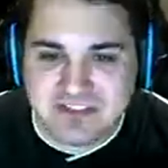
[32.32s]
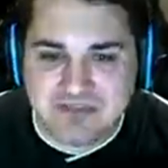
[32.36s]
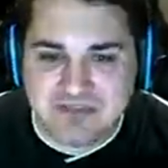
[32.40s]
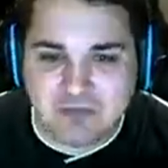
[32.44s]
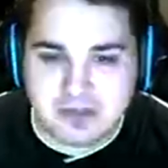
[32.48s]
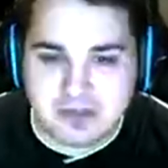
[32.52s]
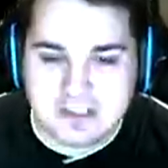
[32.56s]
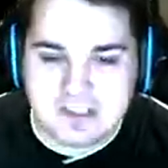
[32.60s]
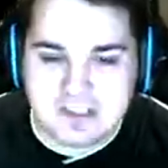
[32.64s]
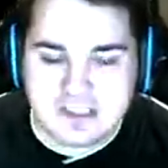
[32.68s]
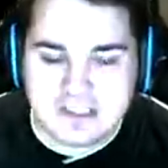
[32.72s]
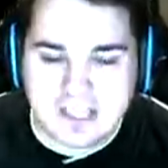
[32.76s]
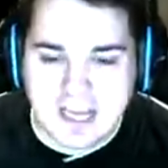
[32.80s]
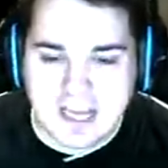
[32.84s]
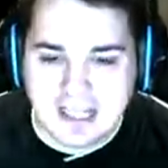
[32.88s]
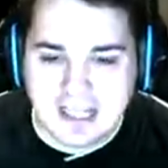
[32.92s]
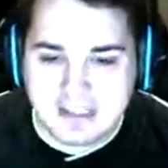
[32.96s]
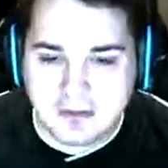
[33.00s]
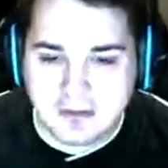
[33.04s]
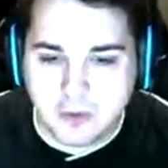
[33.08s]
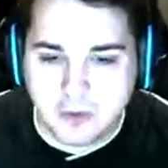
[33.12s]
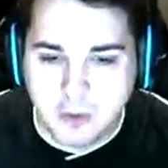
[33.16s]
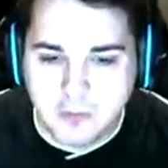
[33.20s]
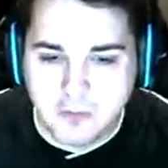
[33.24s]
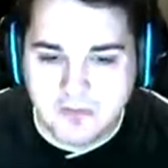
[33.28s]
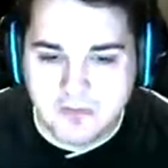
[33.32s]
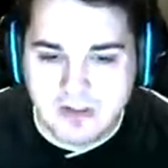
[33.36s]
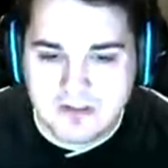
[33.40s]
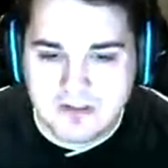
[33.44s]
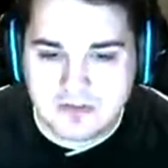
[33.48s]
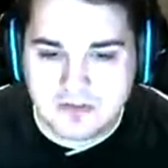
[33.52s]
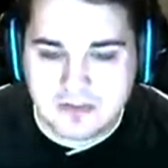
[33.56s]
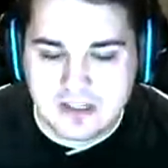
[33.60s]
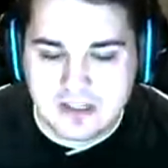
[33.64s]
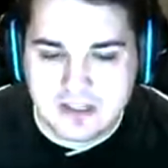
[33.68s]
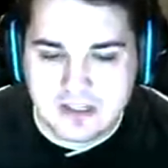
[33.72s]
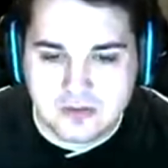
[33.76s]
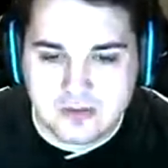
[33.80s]
ich ihn gerade loben, weil er so geile
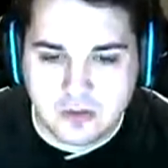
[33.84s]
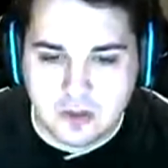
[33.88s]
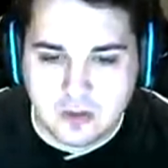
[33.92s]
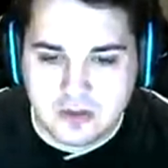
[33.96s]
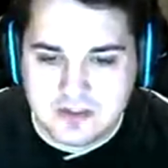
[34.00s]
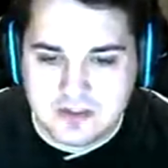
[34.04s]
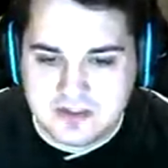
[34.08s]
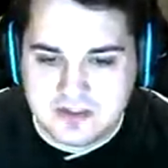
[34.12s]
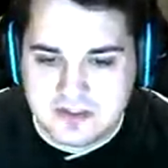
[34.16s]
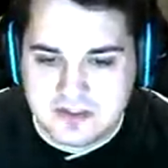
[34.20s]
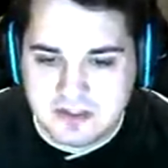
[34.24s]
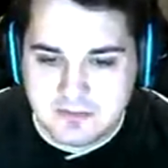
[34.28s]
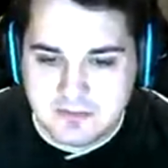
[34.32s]
Turns hier macht,